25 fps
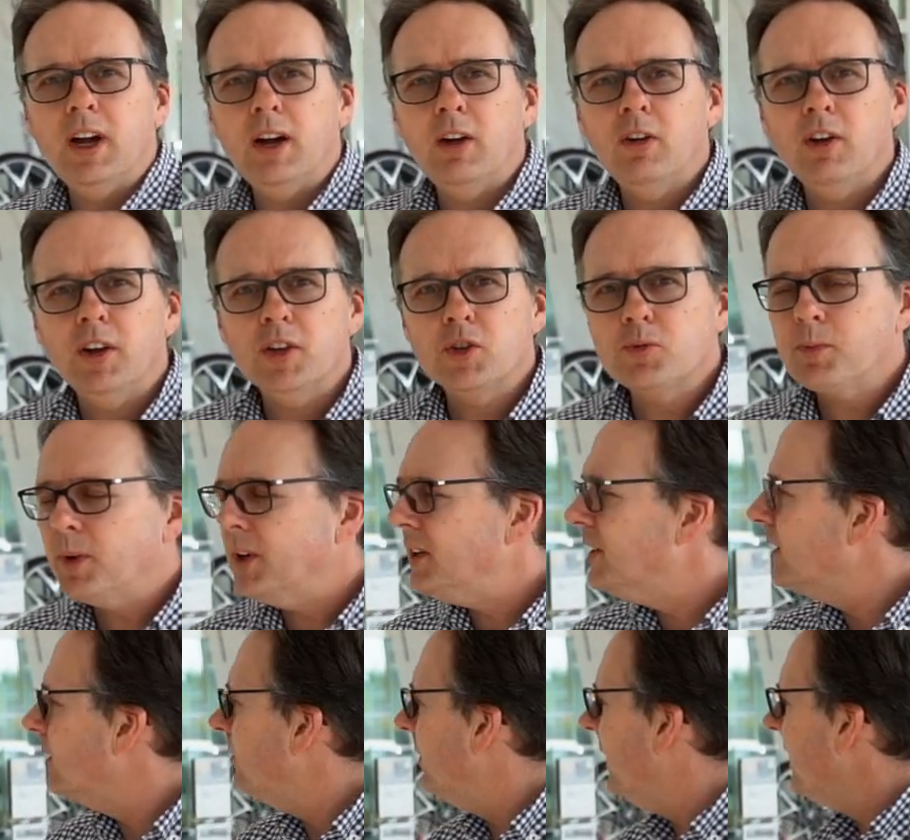auch
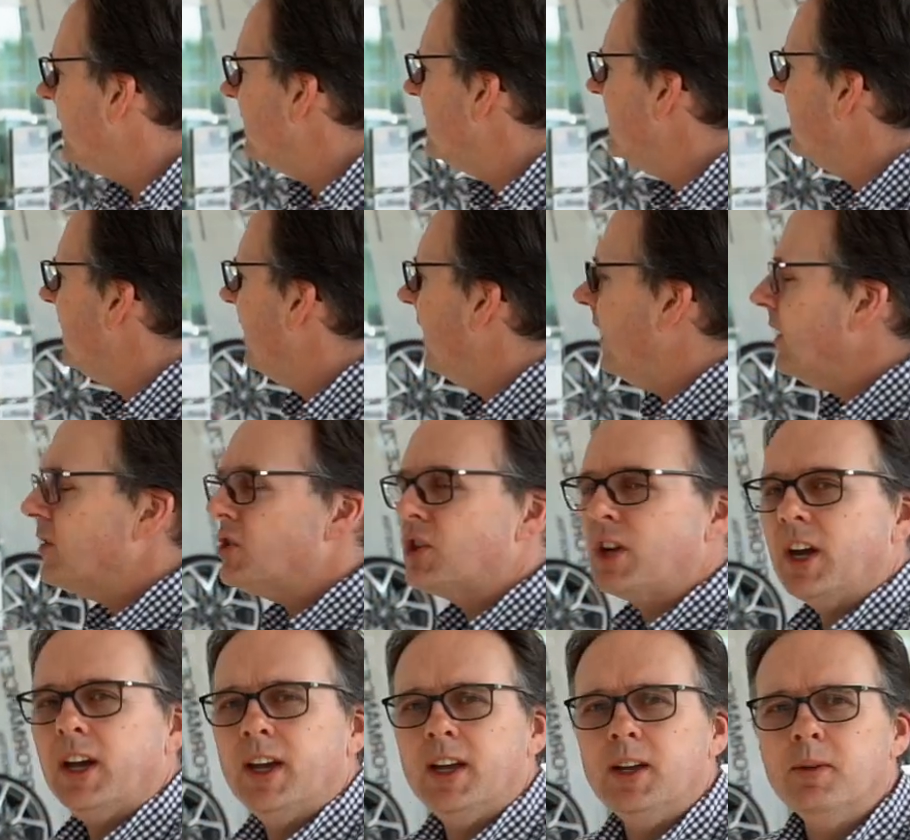entsprechende
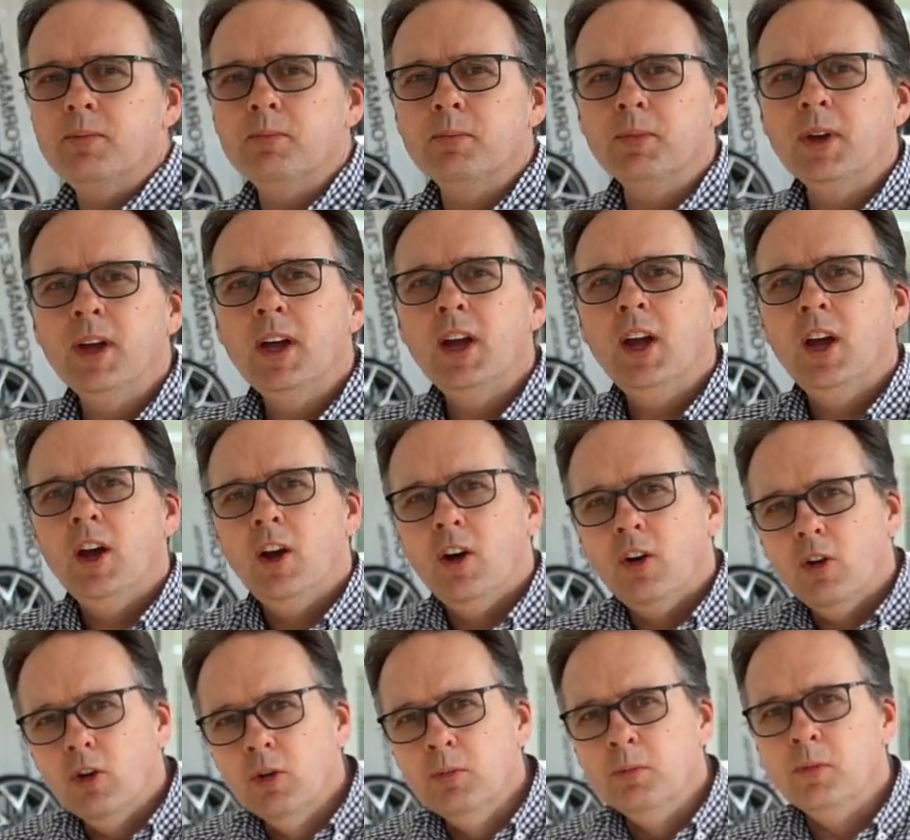Plexiglasscheiben
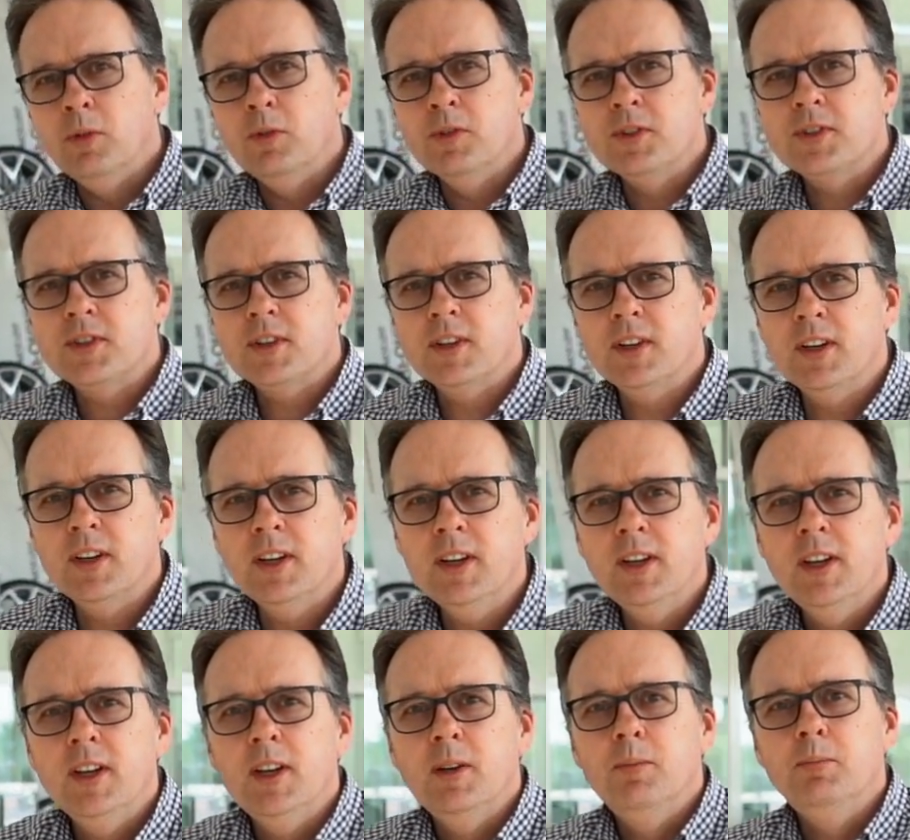um unsere
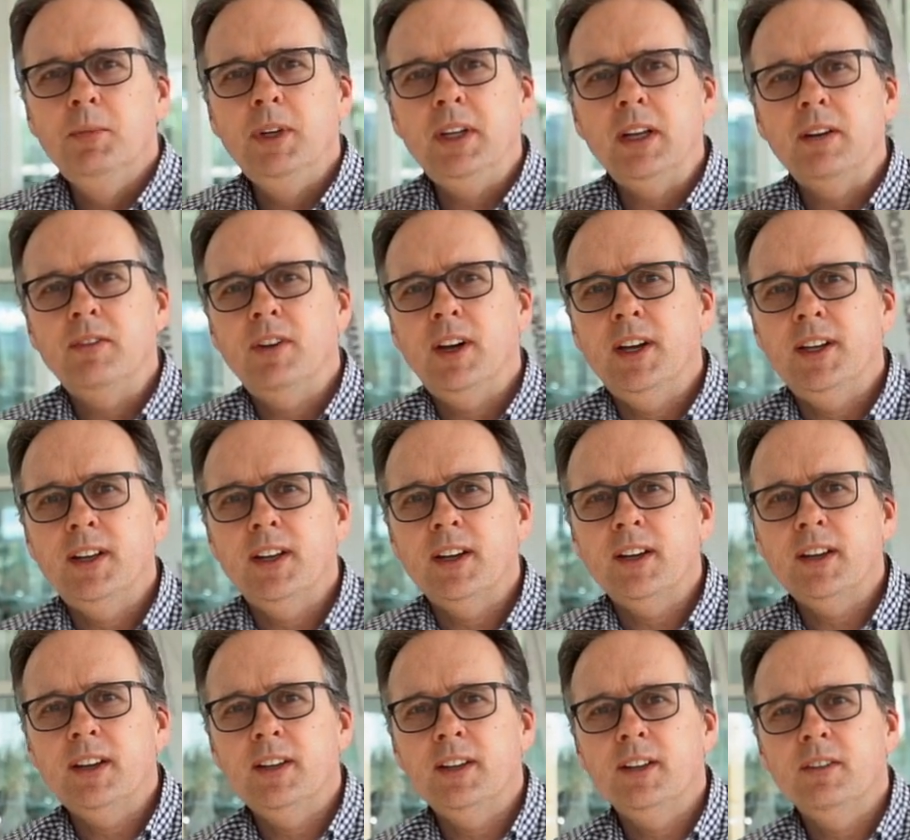
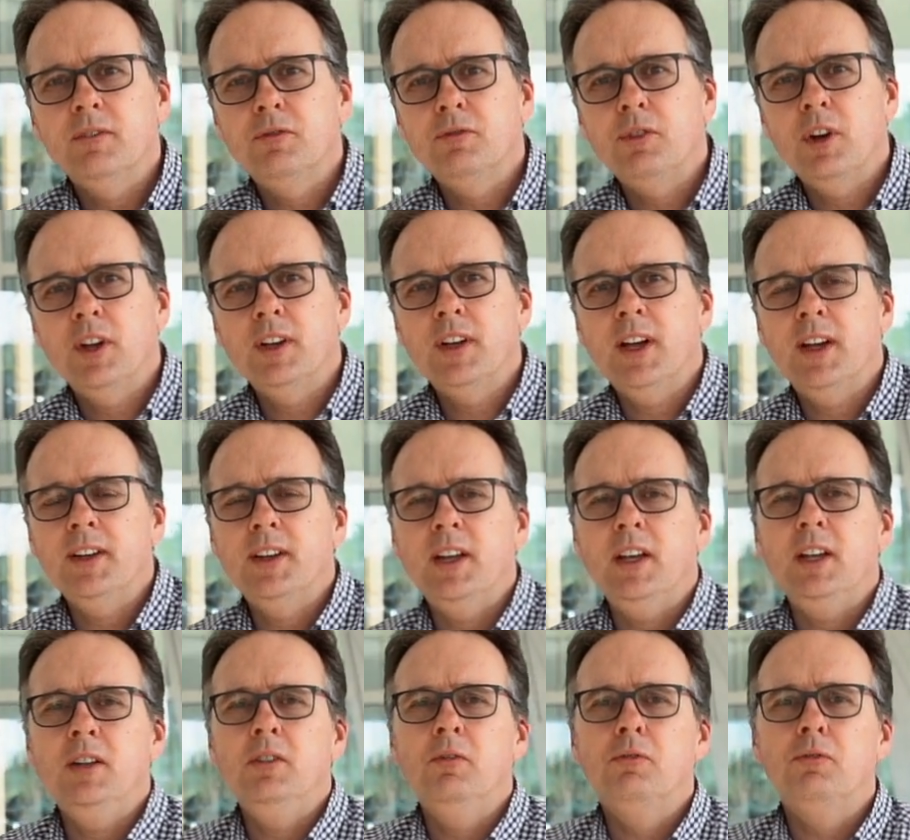Mitarbeiterinnen vorne an
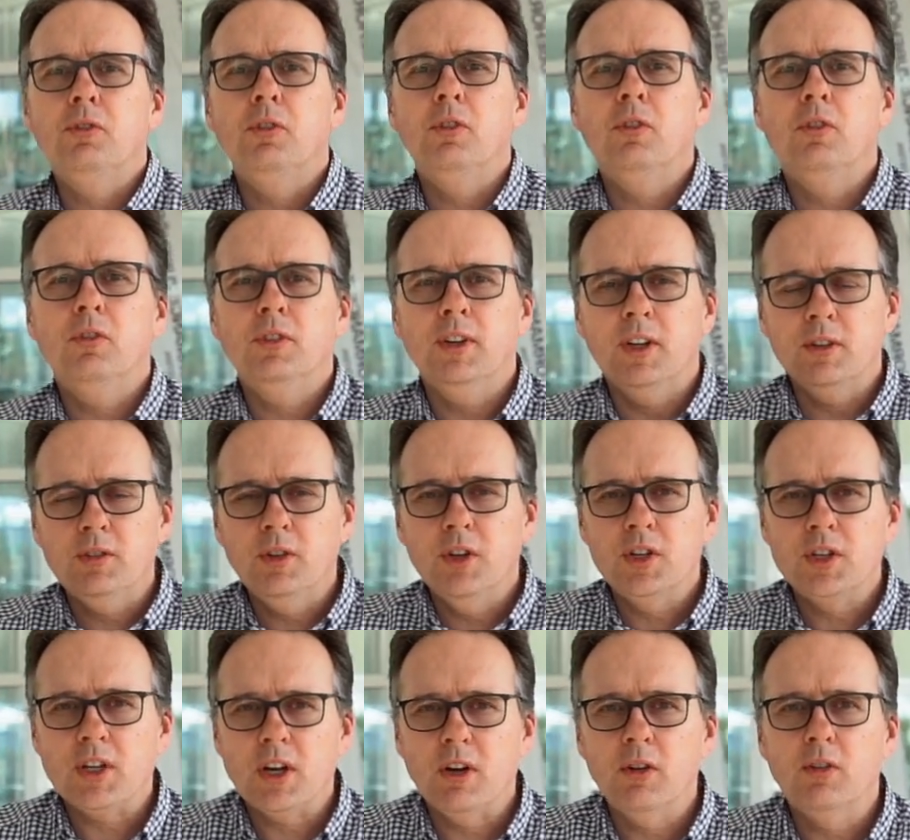der Info und
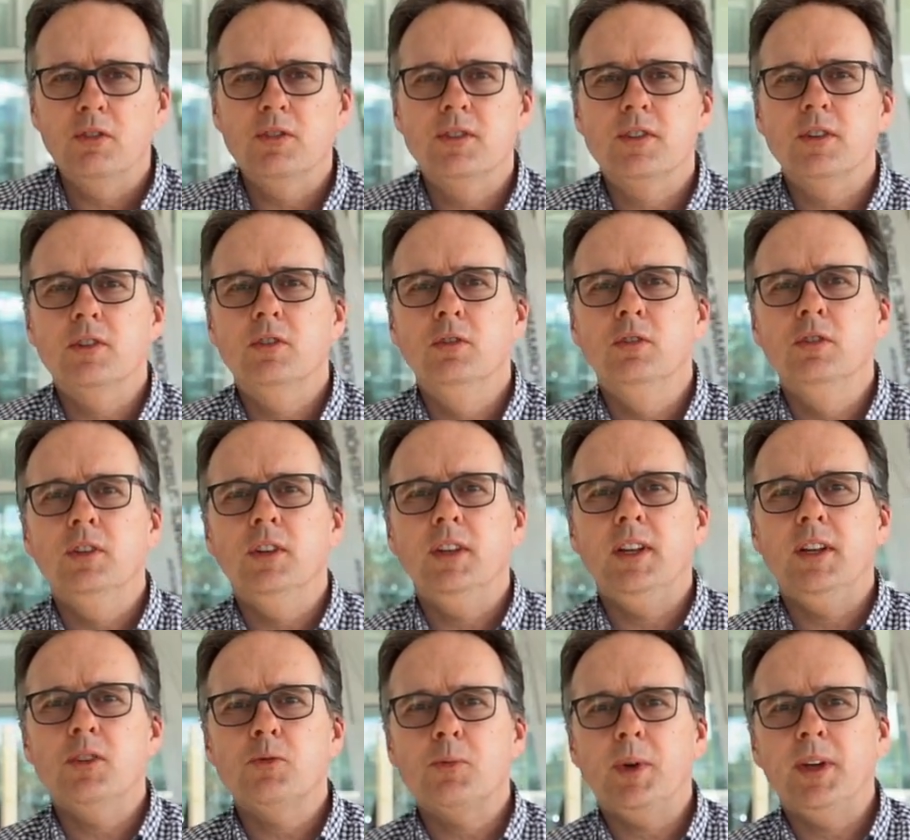natürlich auch unsere
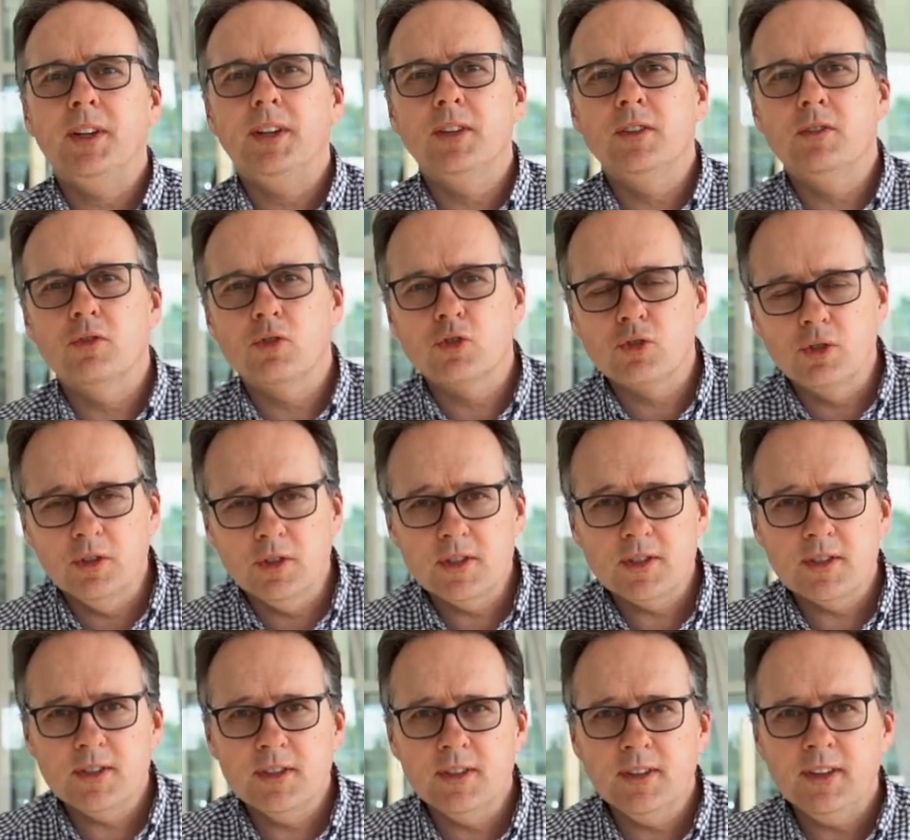Kunden entsprechend zu
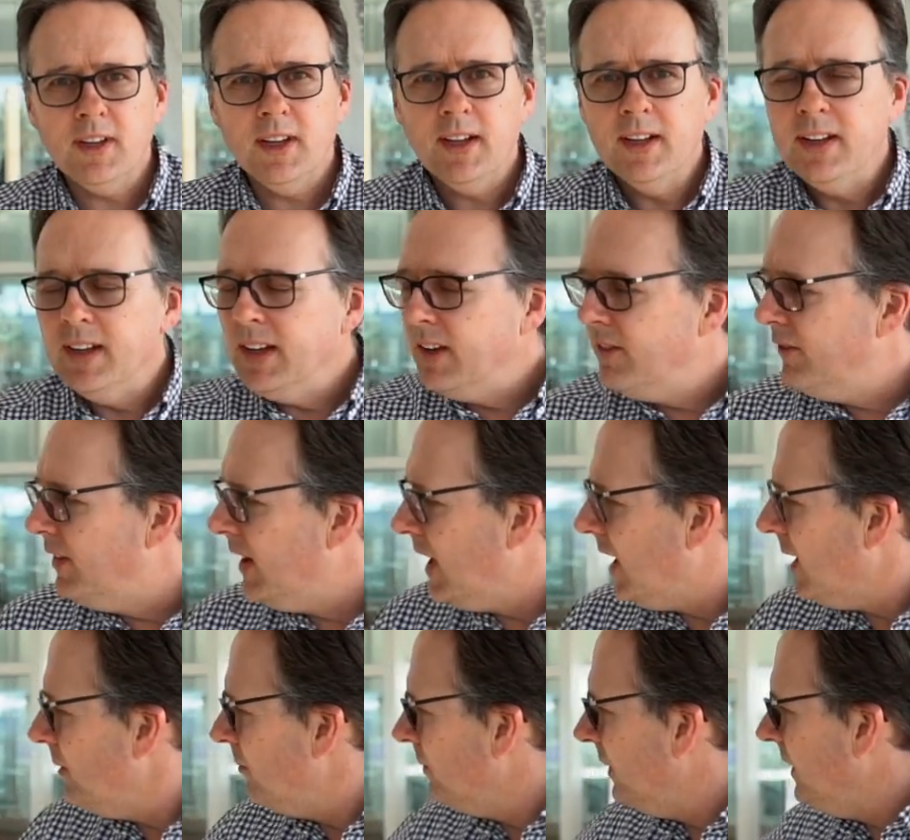schützen.
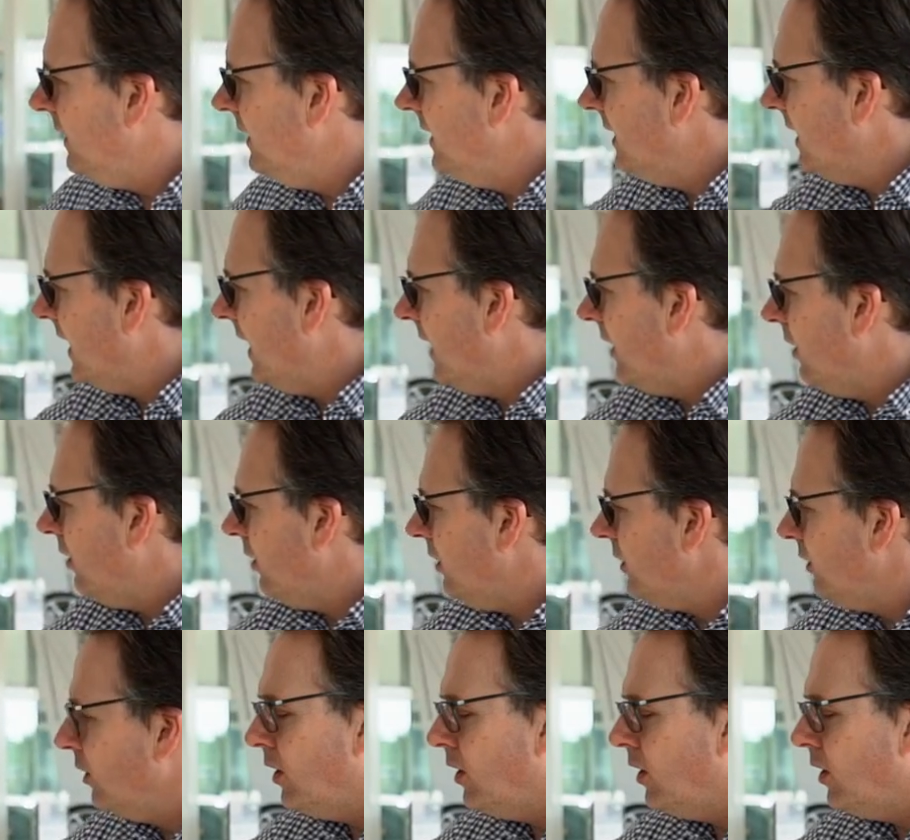Wir haben hier auch